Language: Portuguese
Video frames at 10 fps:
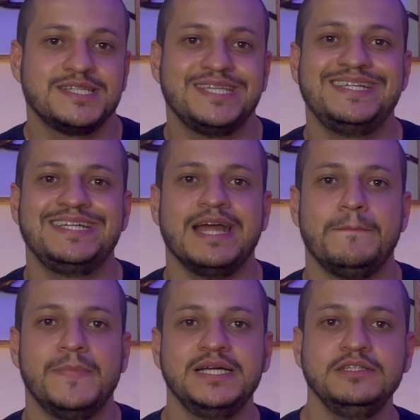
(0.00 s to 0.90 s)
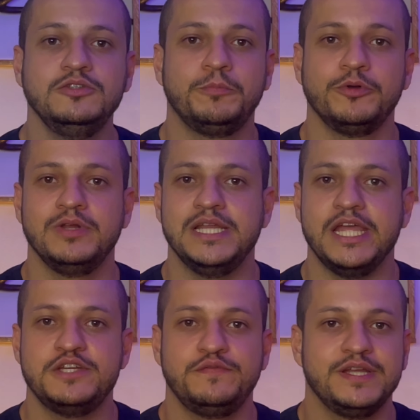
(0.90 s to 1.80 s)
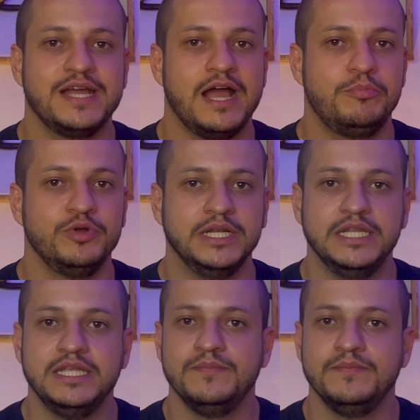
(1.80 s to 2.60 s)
que chamando para o cliente ficar por ali,